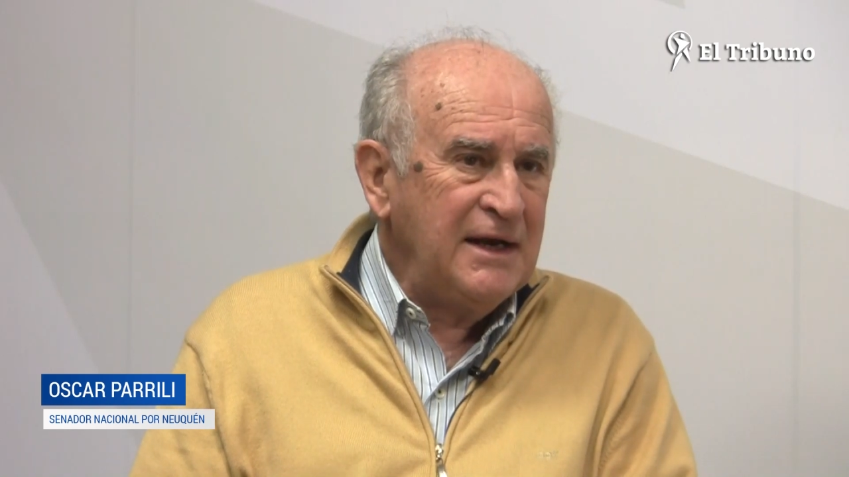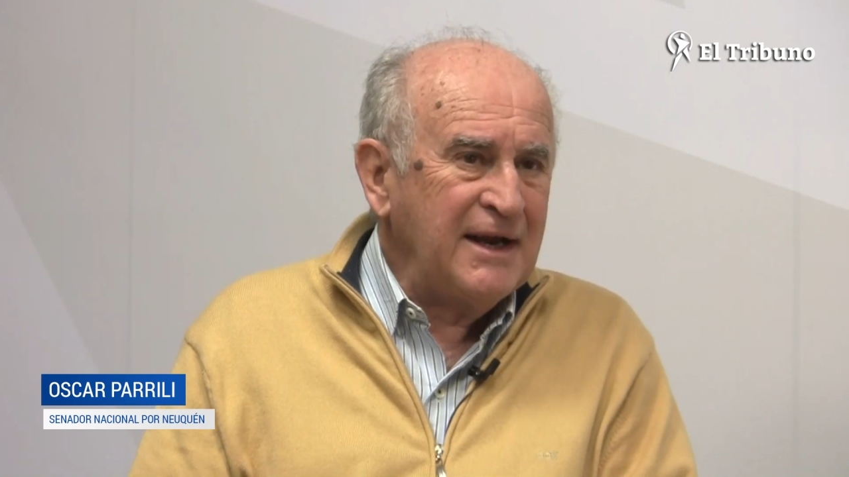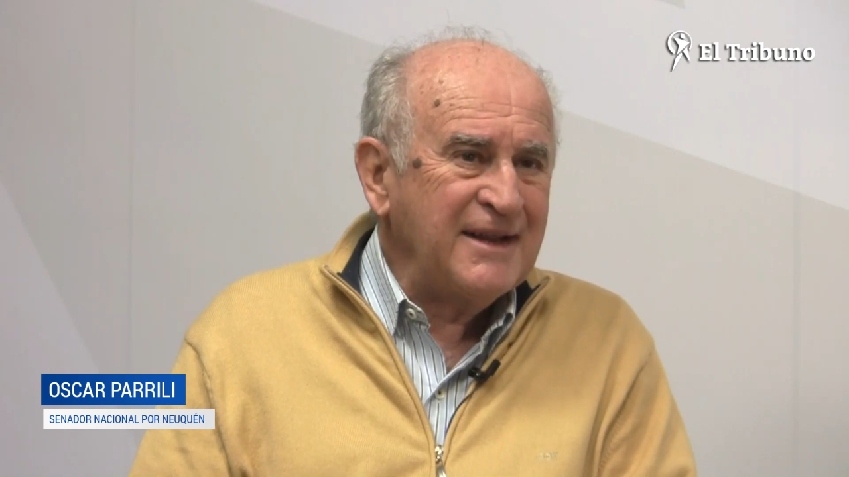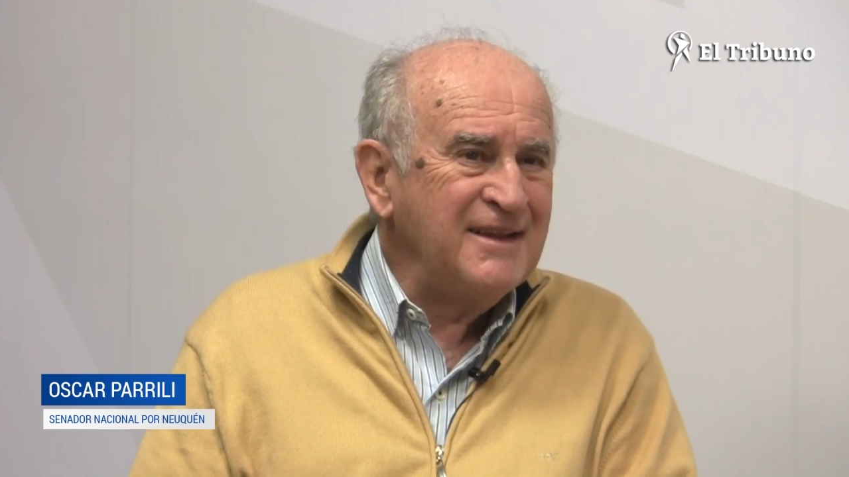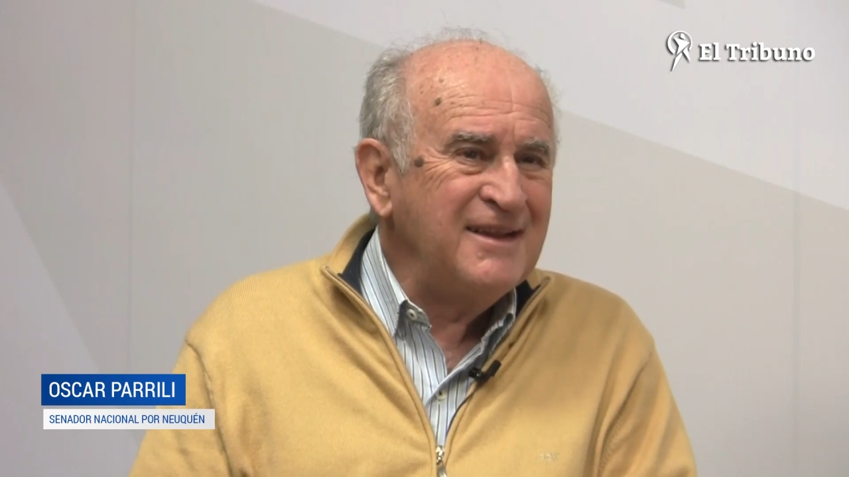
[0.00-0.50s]

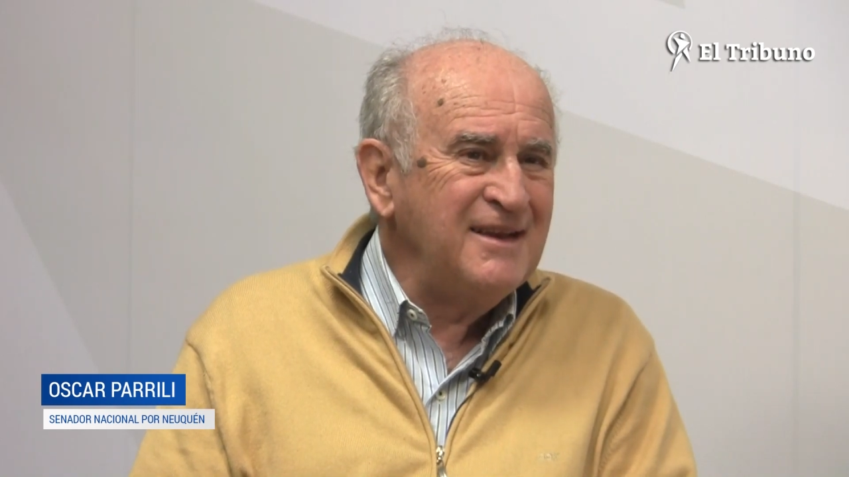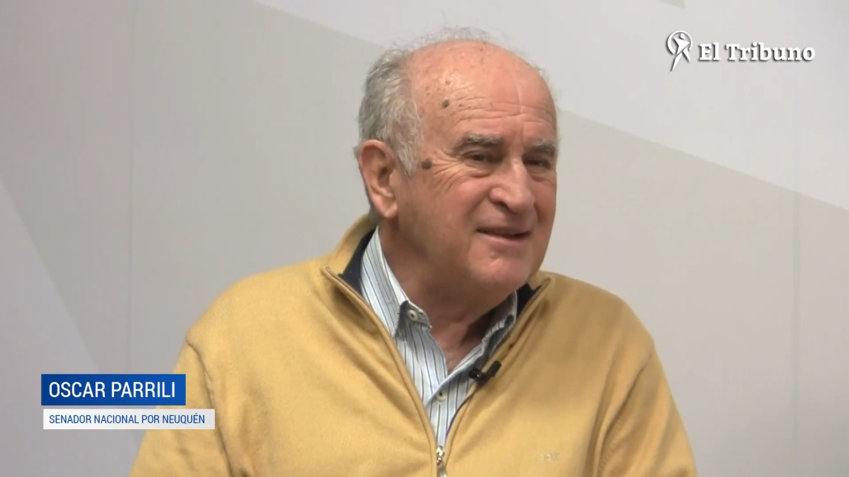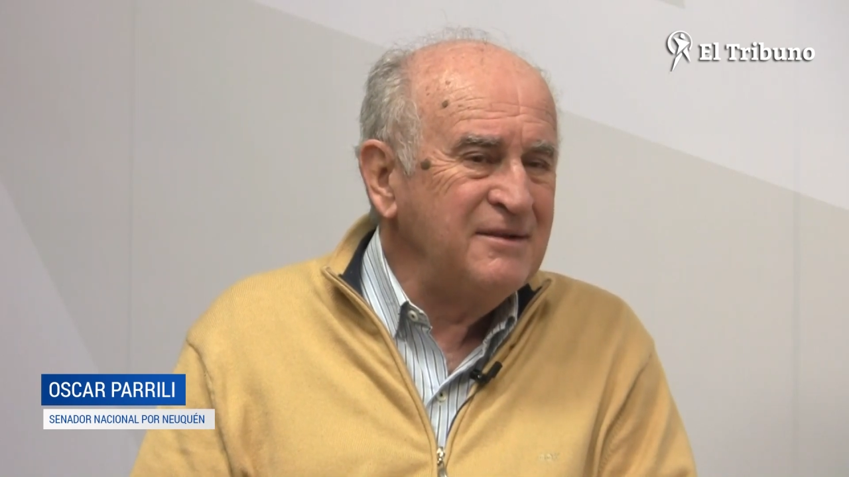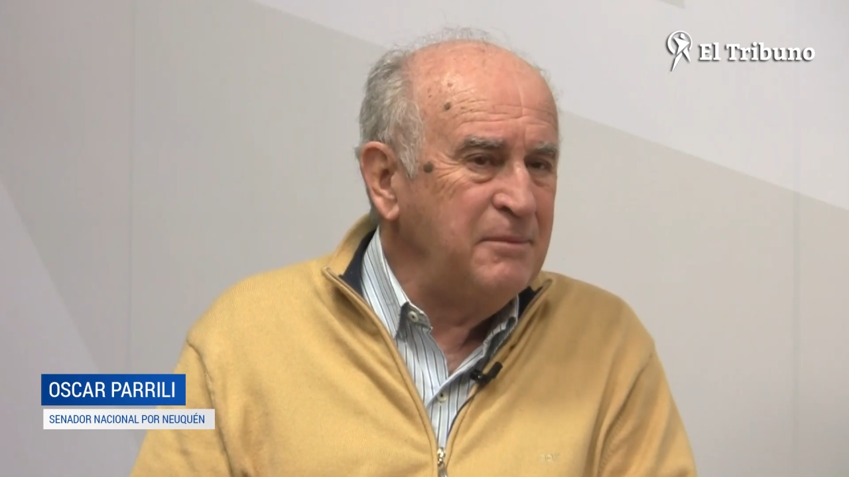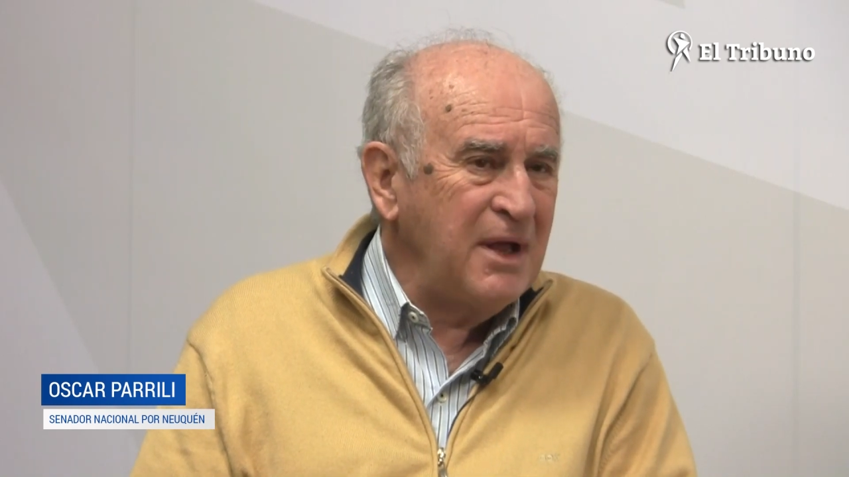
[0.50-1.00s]
la Argentina
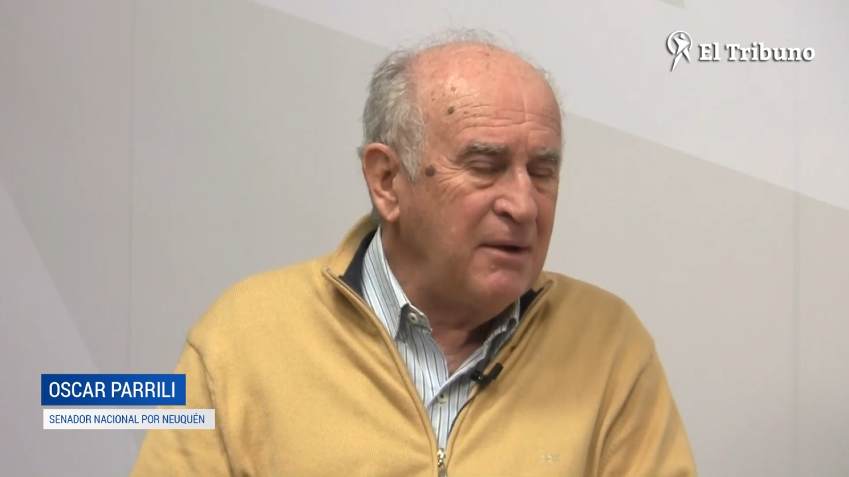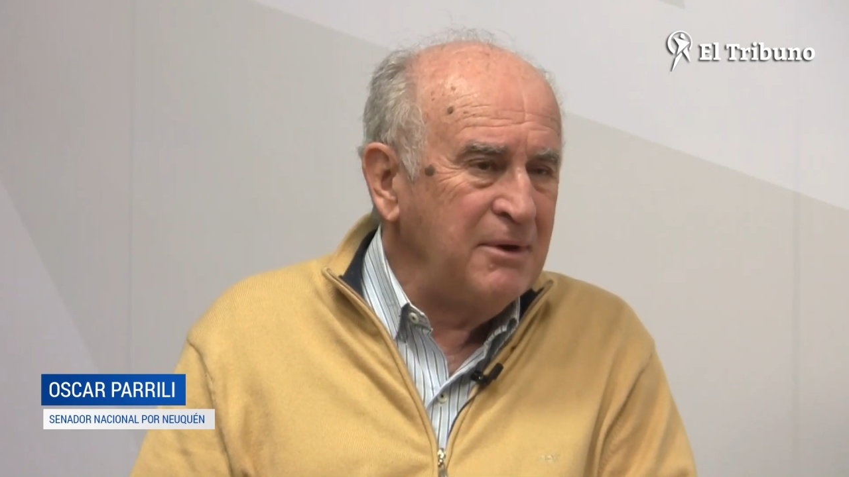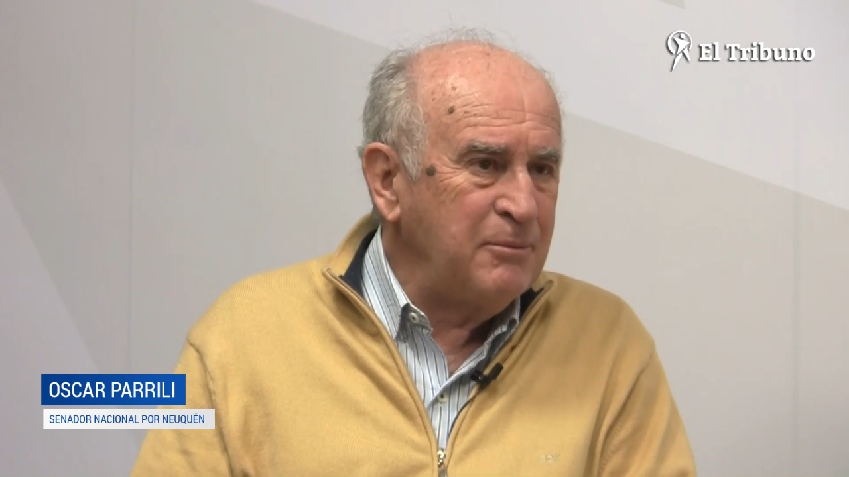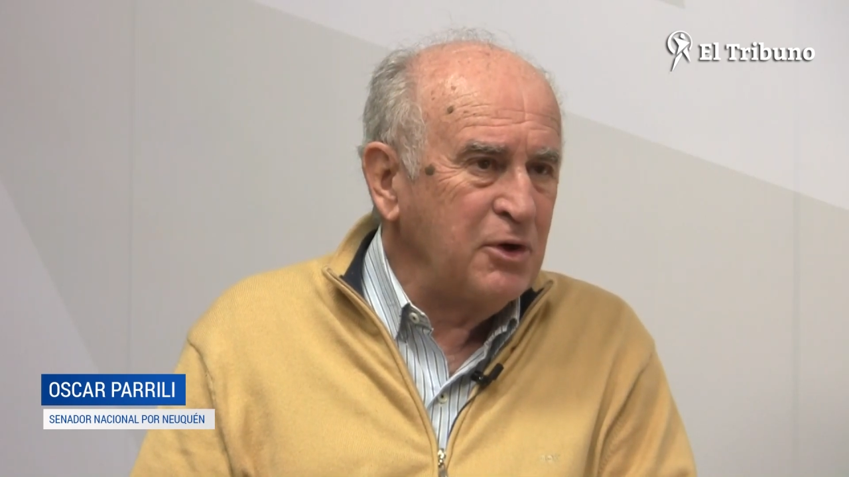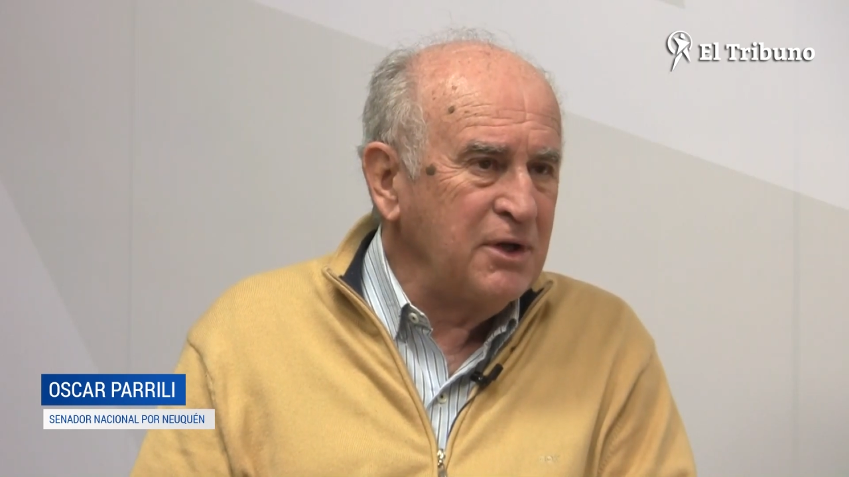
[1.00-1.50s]
es
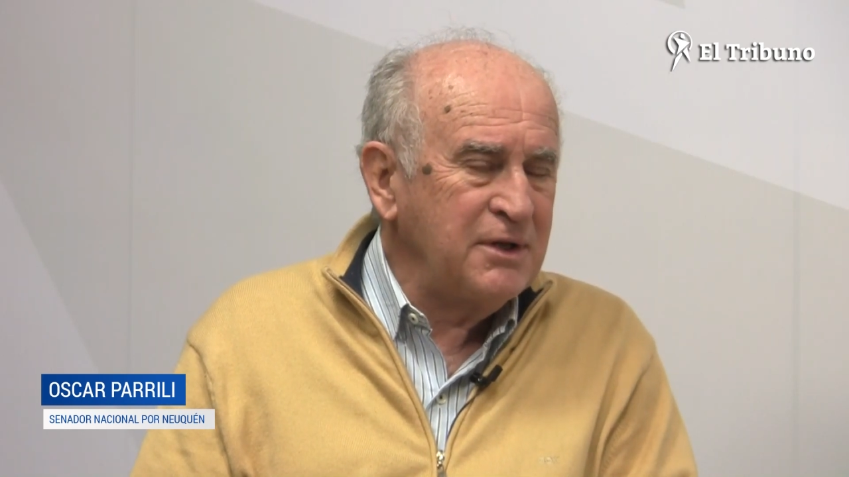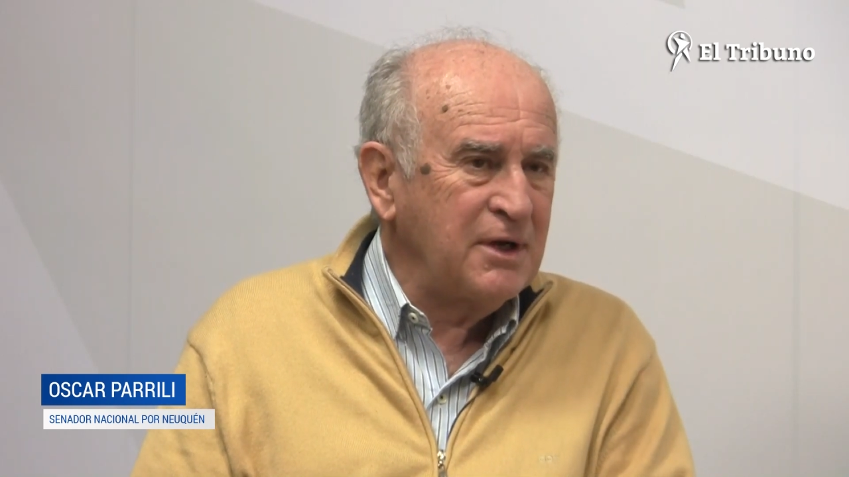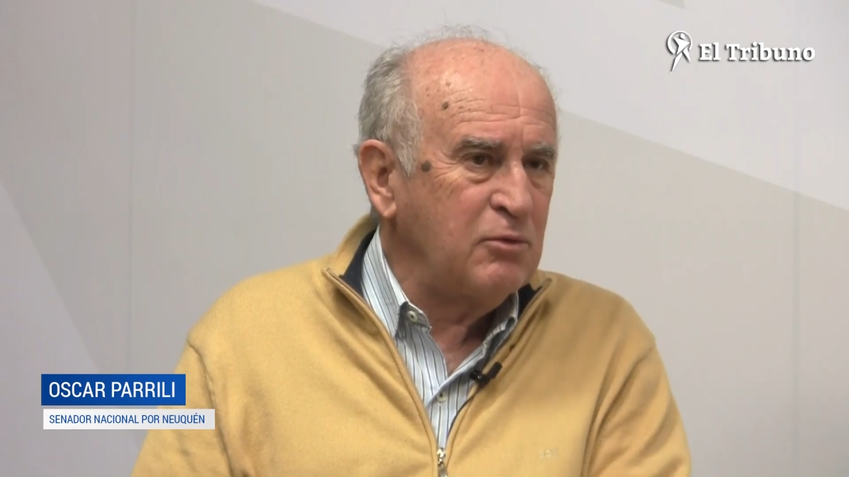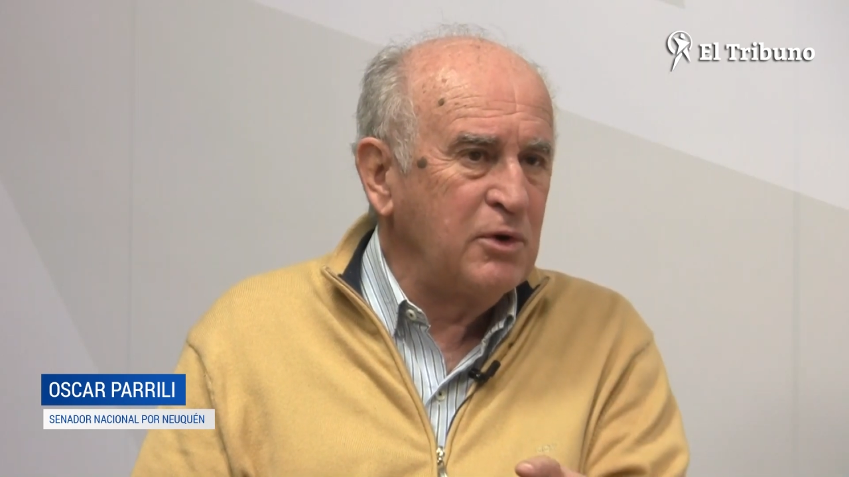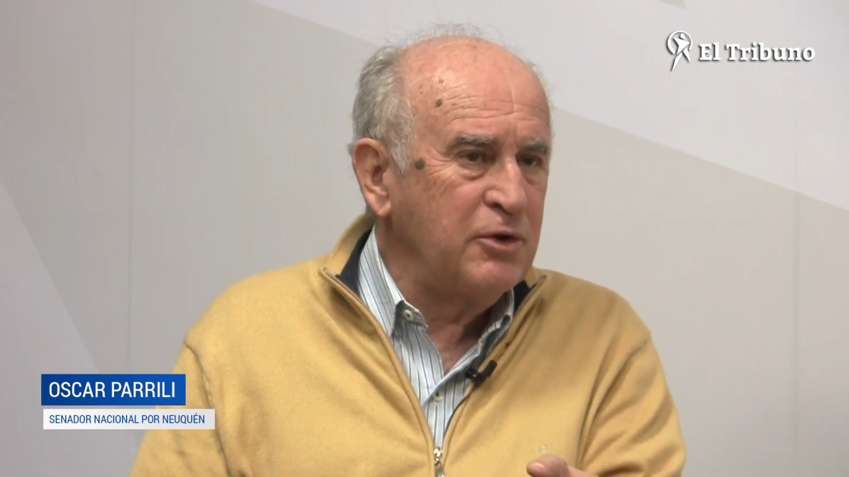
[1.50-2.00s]
inviable porque este
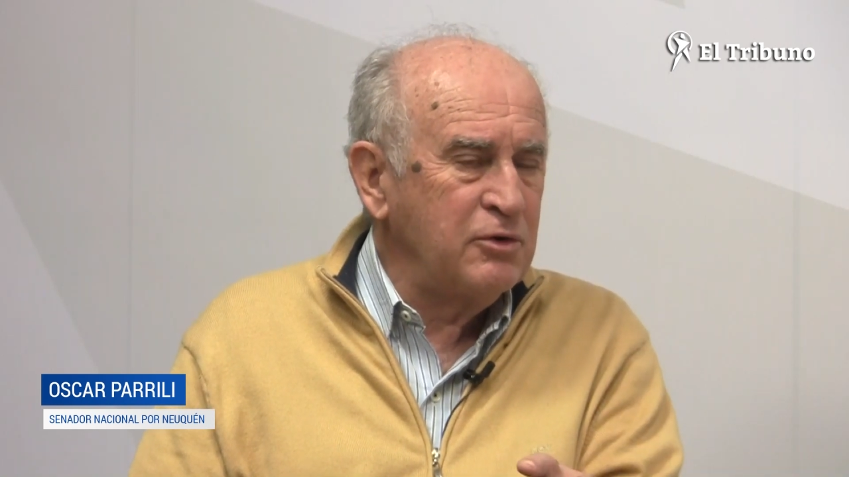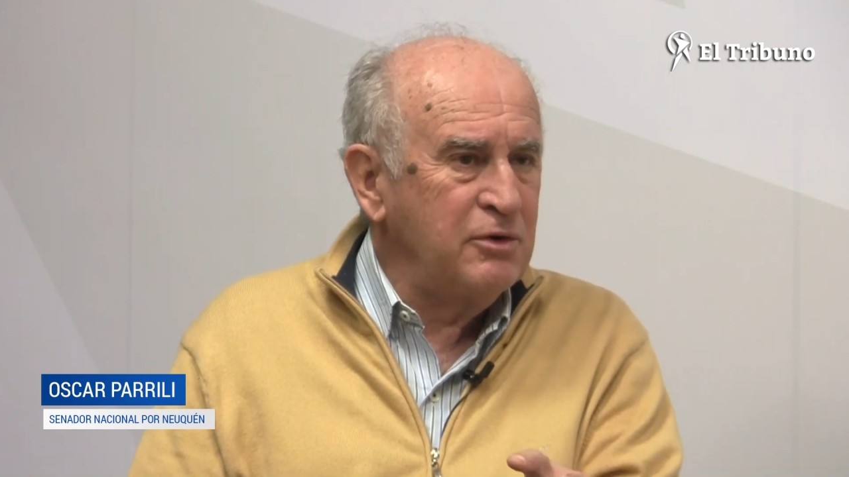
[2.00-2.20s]
acuerdo